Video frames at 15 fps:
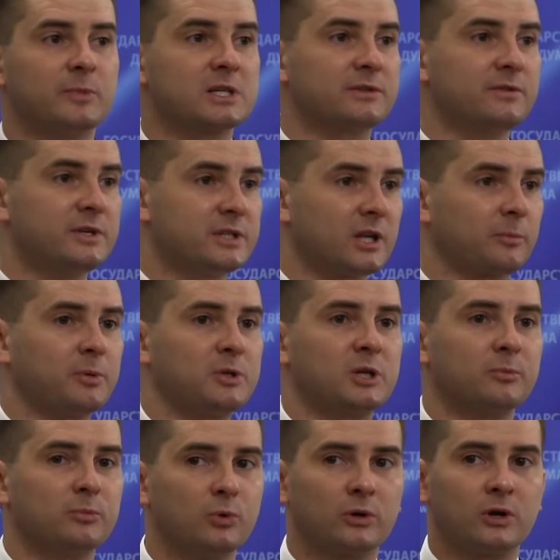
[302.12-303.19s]
Москвы и
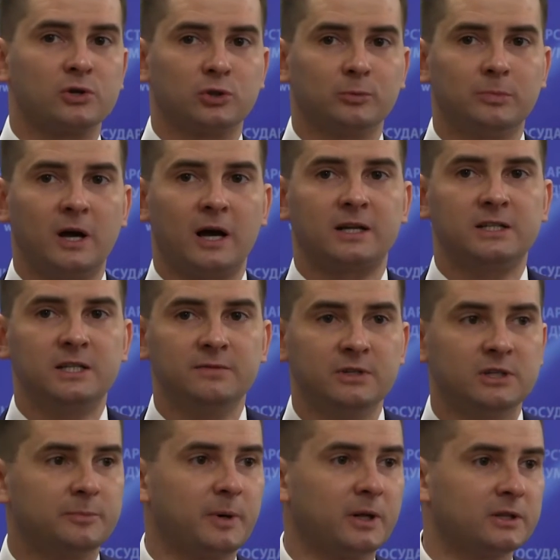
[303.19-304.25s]
Санкт-Петербурга, чтобы
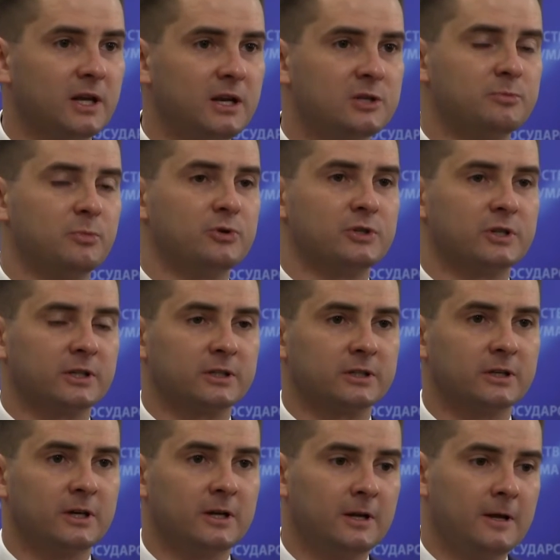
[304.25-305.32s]
активнее наполнялись
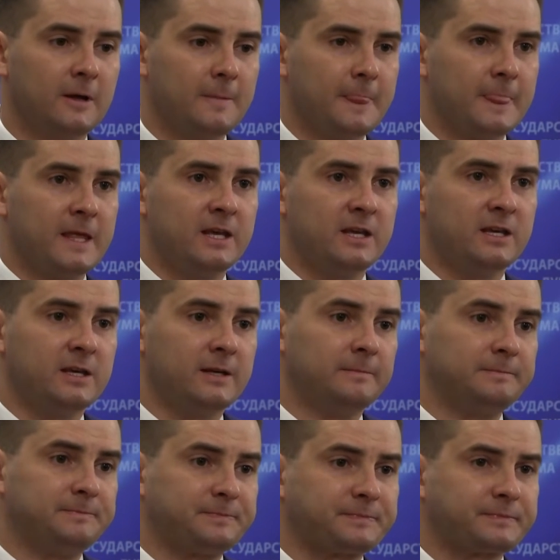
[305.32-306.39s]
бюджеты.
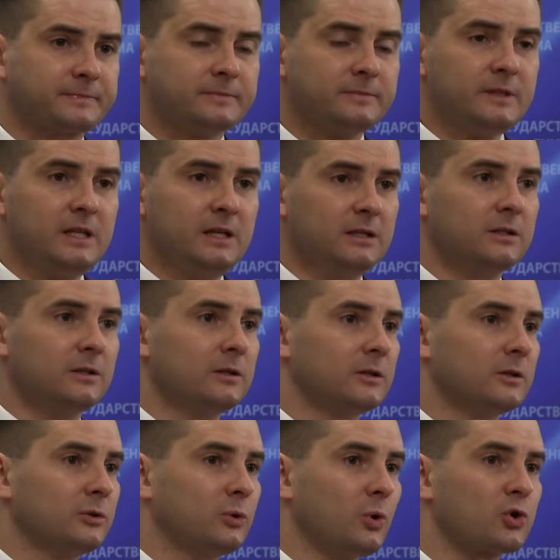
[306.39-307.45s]
И
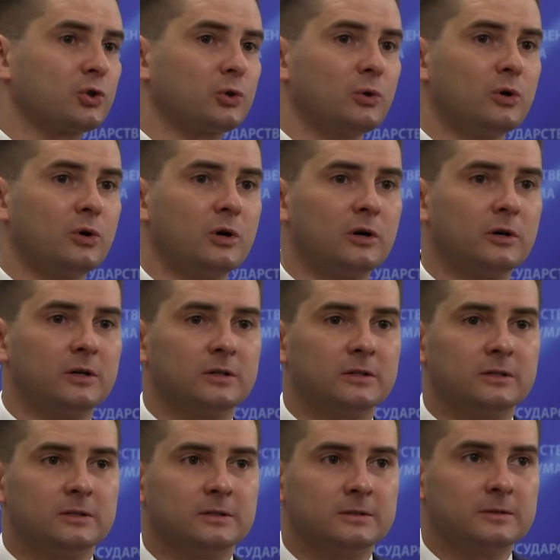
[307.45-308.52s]
то, что
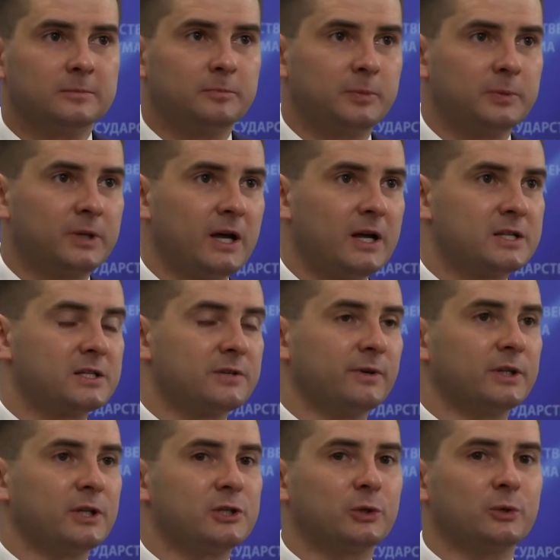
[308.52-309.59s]
пытается в
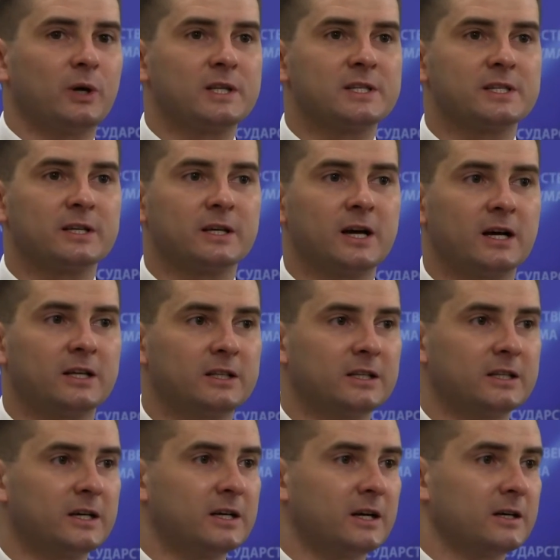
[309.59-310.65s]
этой ситуации
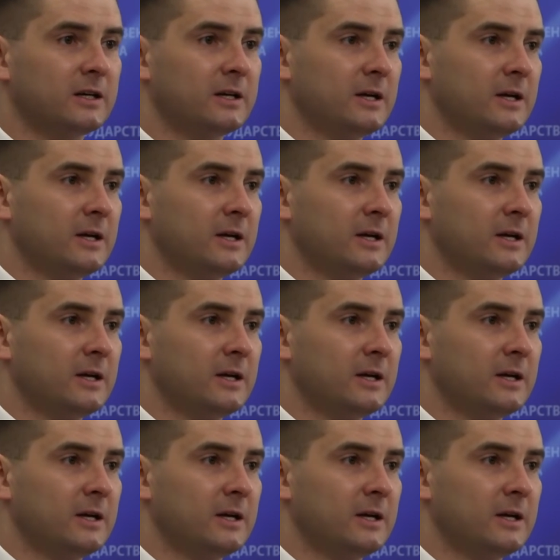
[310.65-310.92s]
как-то